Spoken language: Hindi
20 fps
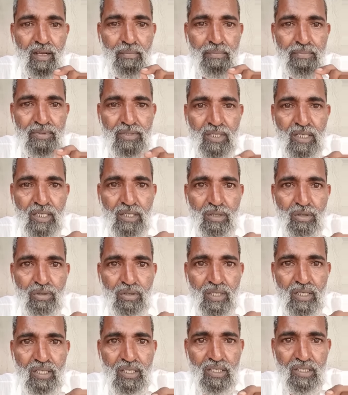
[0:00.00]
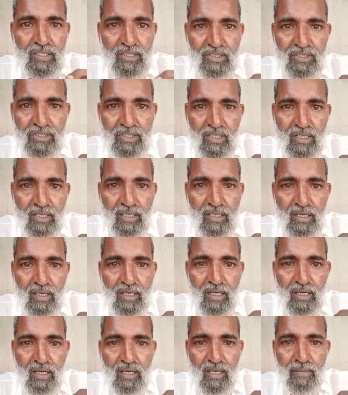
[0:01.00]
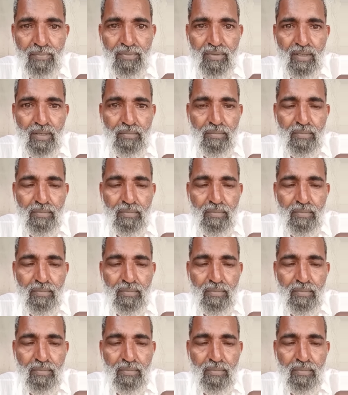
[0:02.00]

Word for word: आप देखोगे इन आपका